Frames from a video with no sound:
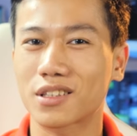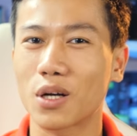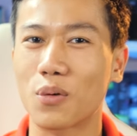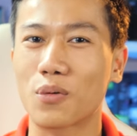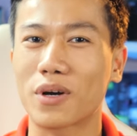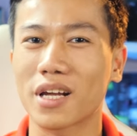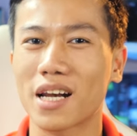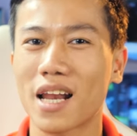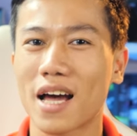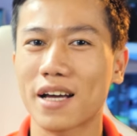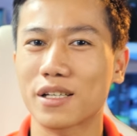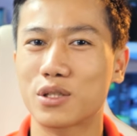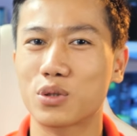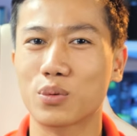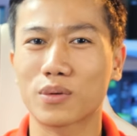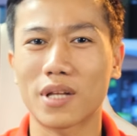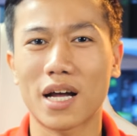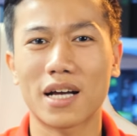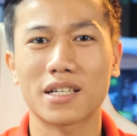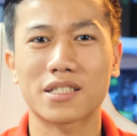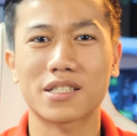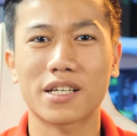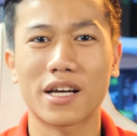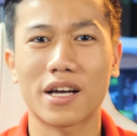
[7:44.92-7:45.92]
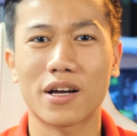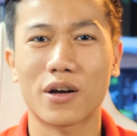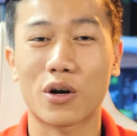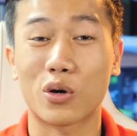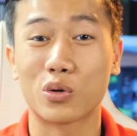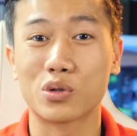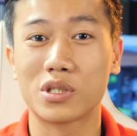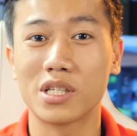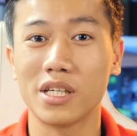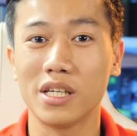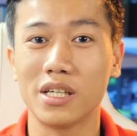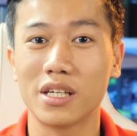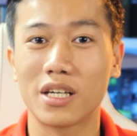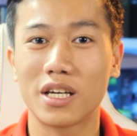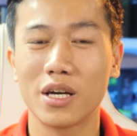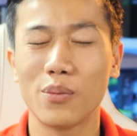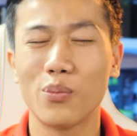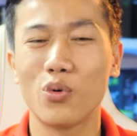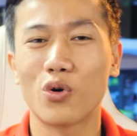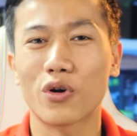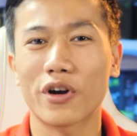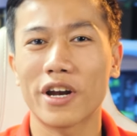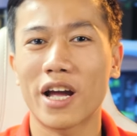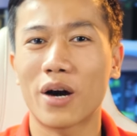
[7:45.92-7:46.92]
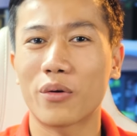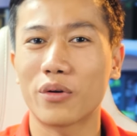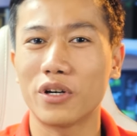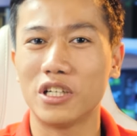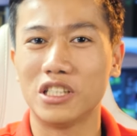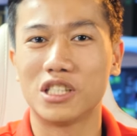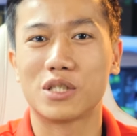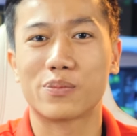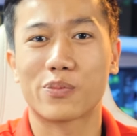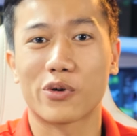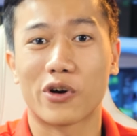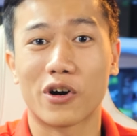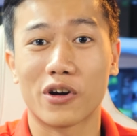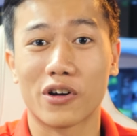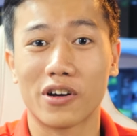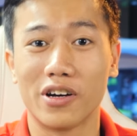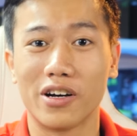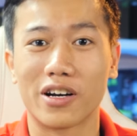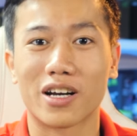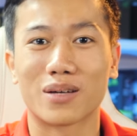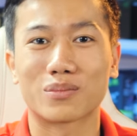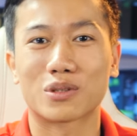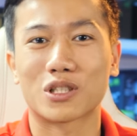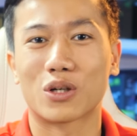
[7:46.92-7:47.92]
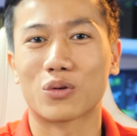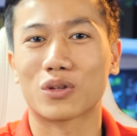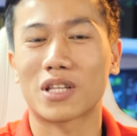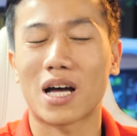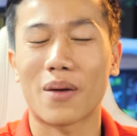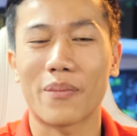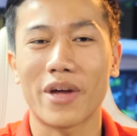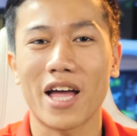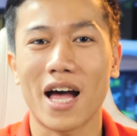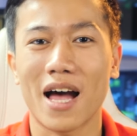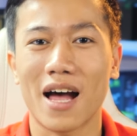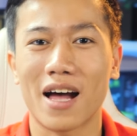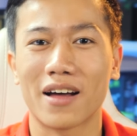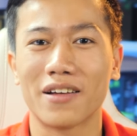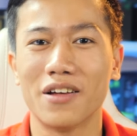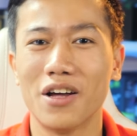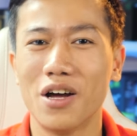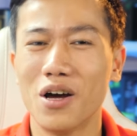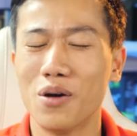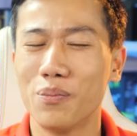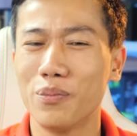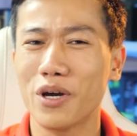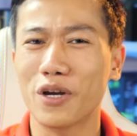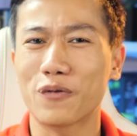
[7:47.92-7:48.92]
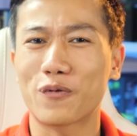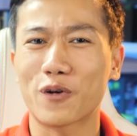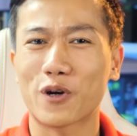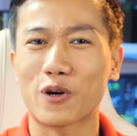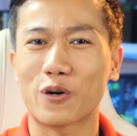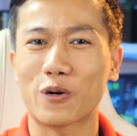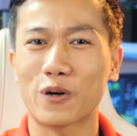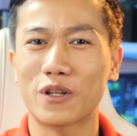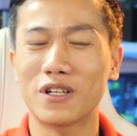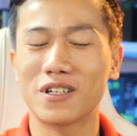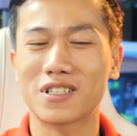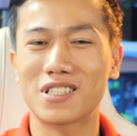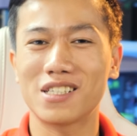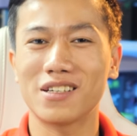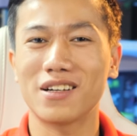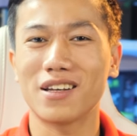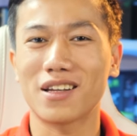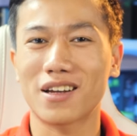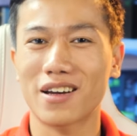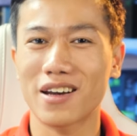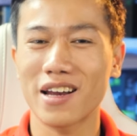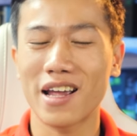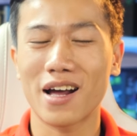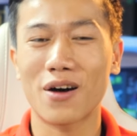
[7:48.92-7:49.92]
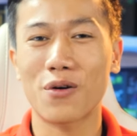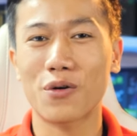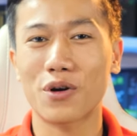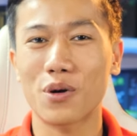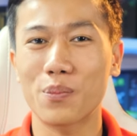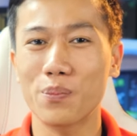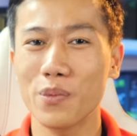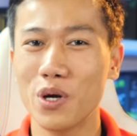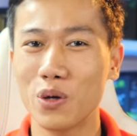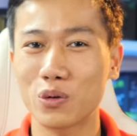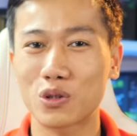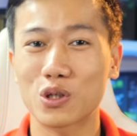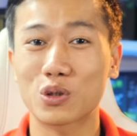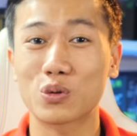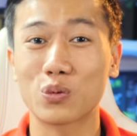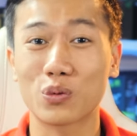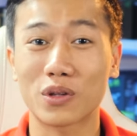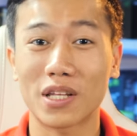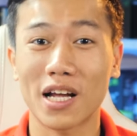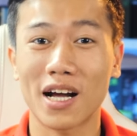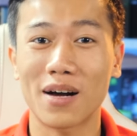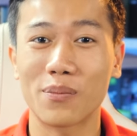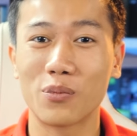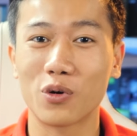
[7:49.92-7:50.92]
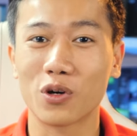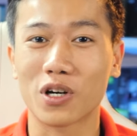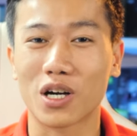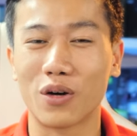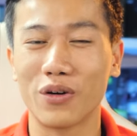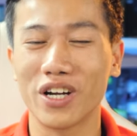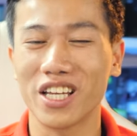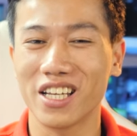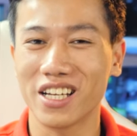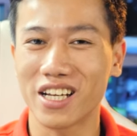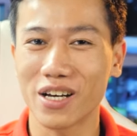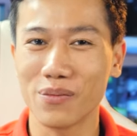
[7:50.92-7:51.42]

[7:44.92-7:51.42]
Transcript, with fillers: Tổng kết lại chúng ta sẽ có gì khi mua Dell Inspiron N568A? mình phải nói thực sự là Dell đã build cho chúng ta một cấu hình